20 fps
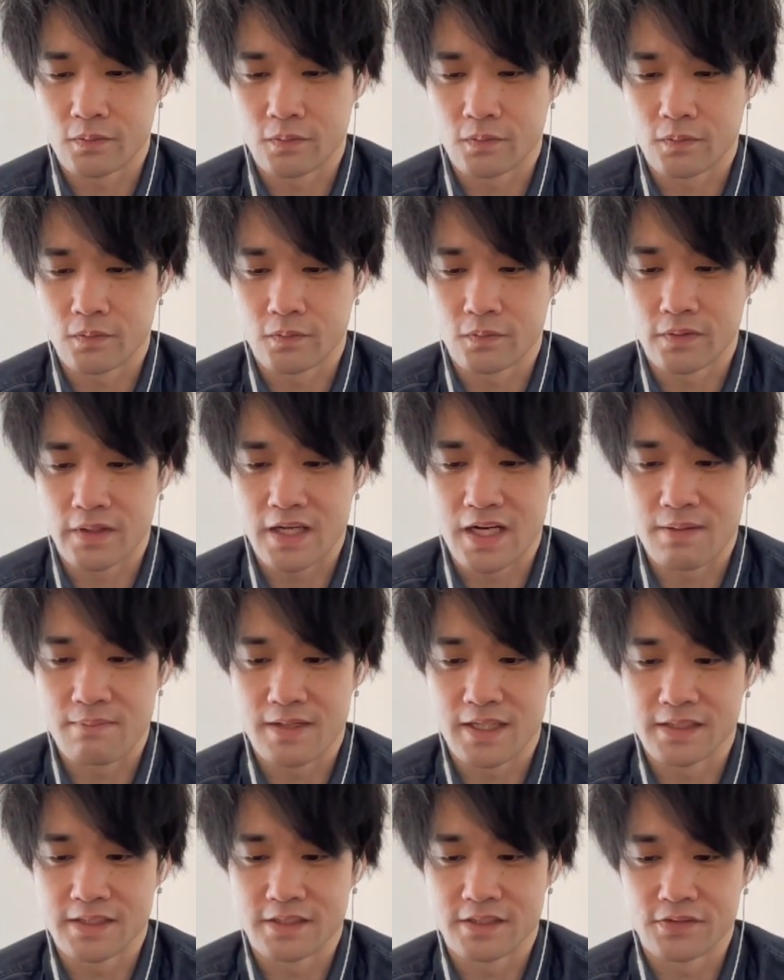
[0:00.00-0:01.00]
と選
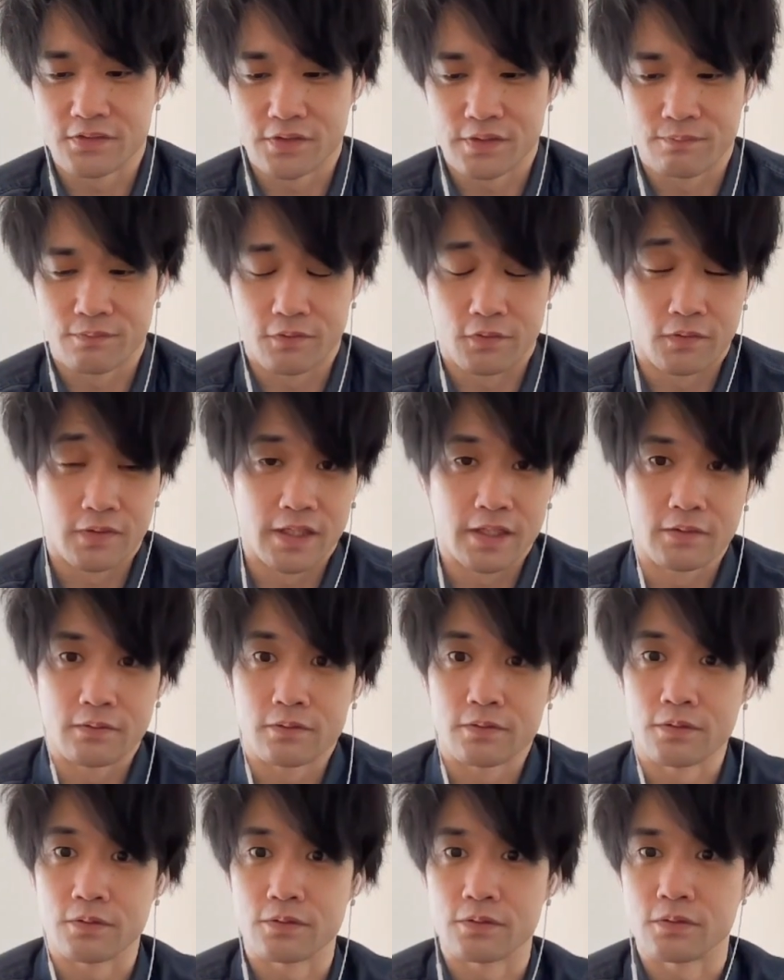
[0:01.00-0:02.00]
ばれし強き者煉
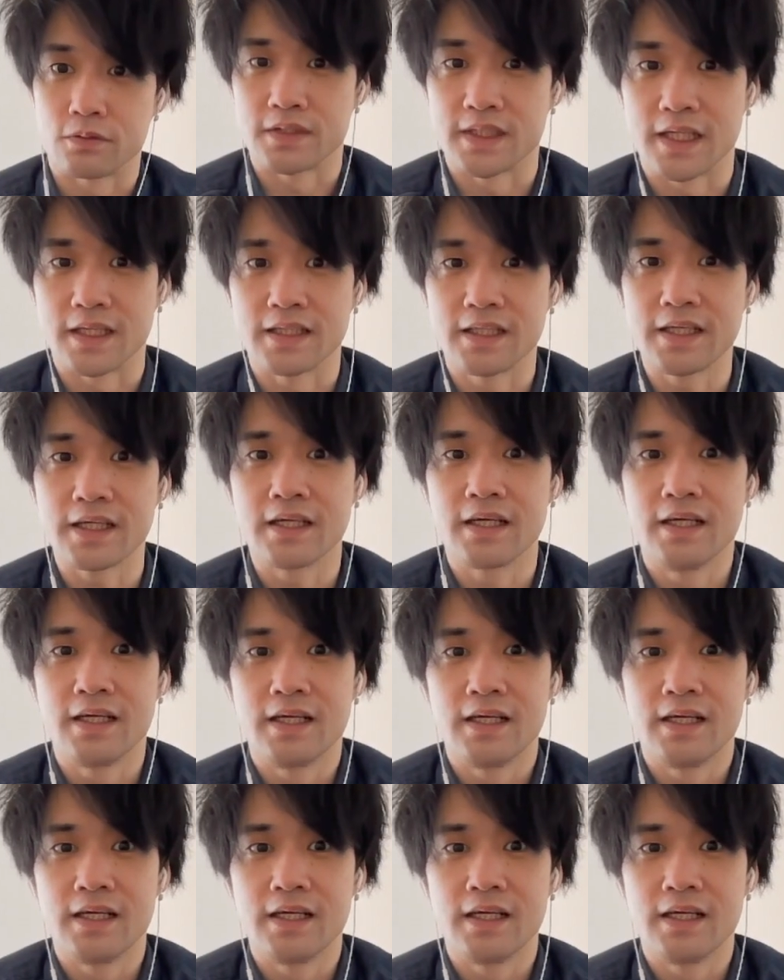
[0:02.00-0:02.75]
獄教場んに